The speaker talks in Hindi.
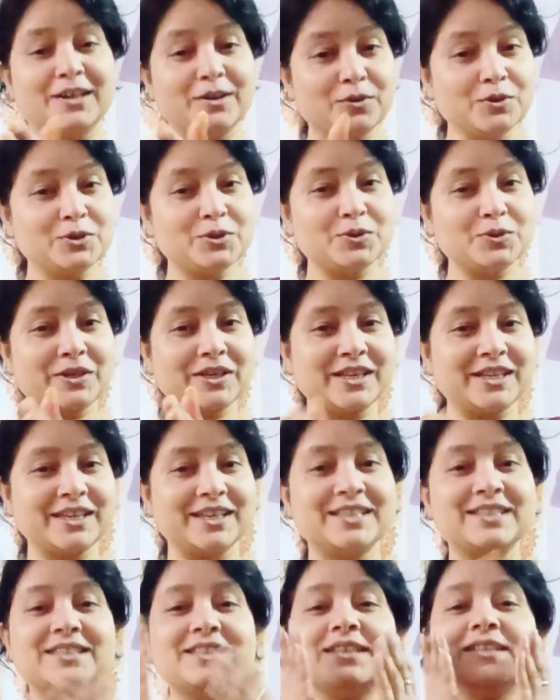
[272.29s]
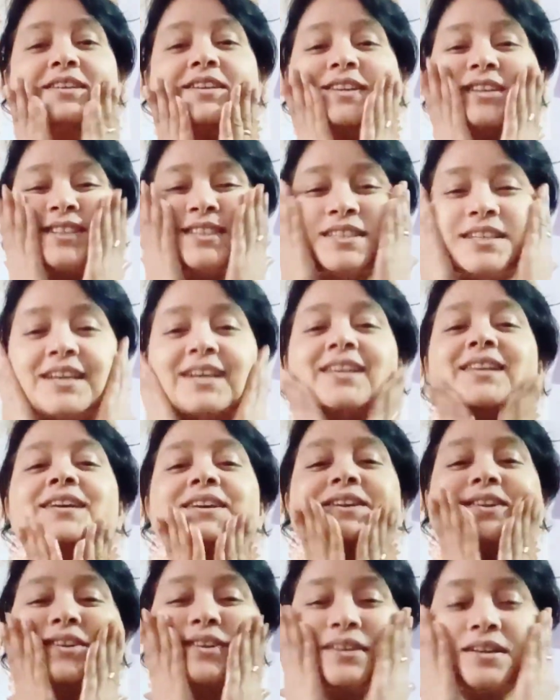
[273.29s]
डल हो चुके हैं जिनके
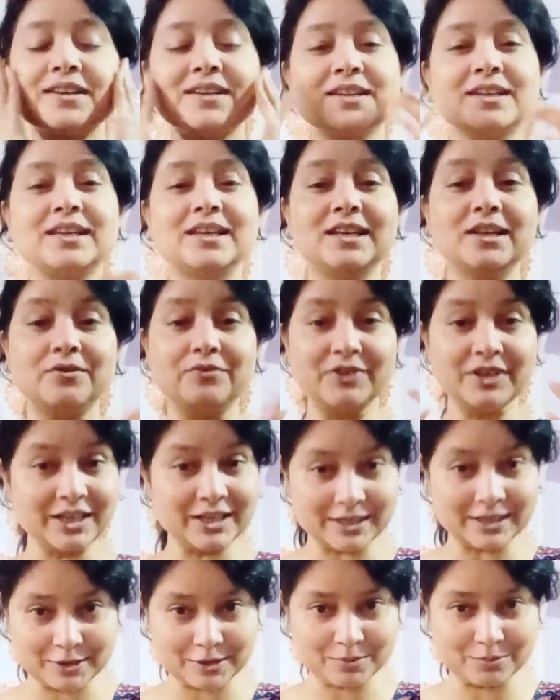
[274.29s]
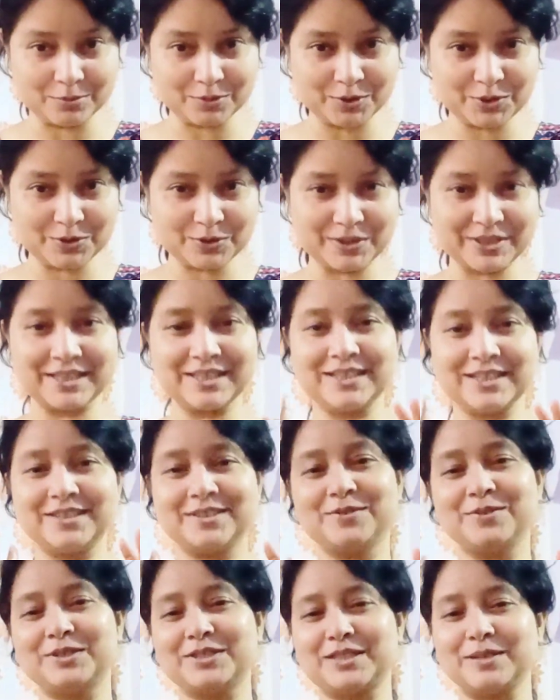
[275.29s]
चेहरे की लिफ्टिंग ख़त्म हो
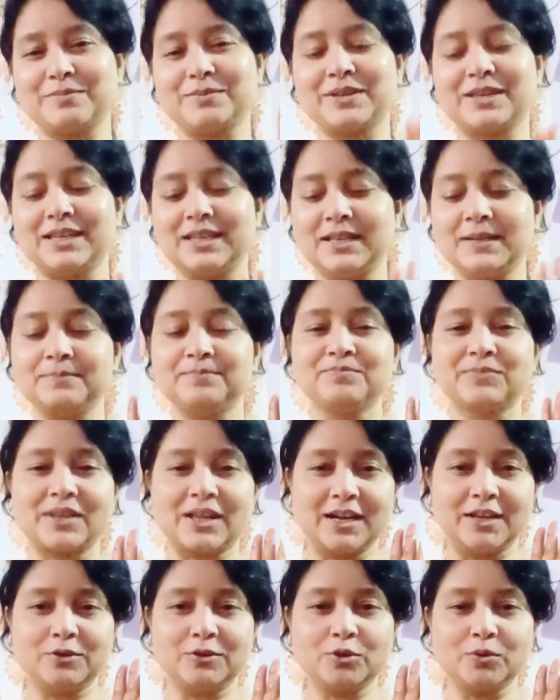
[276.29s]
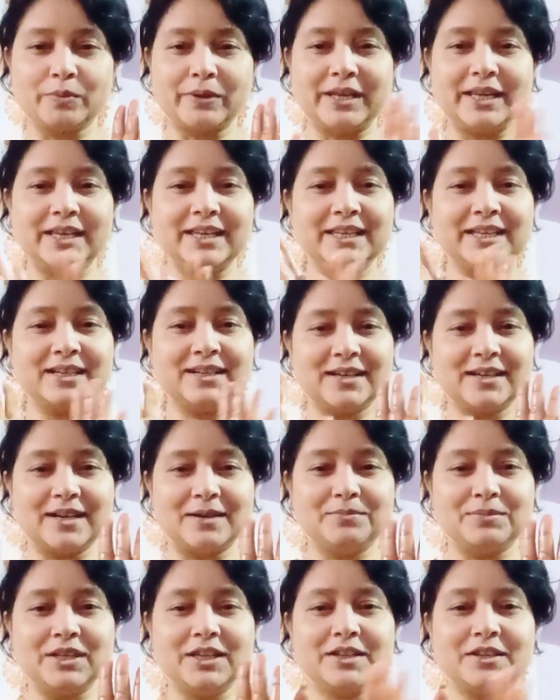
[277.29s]
चुकी है उस सब के लिए हाथों में ले
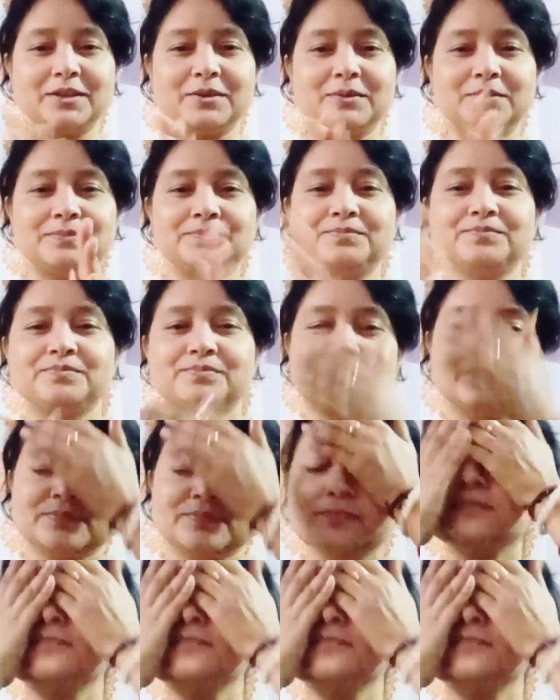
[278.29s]
लिया आप देख रहे हैं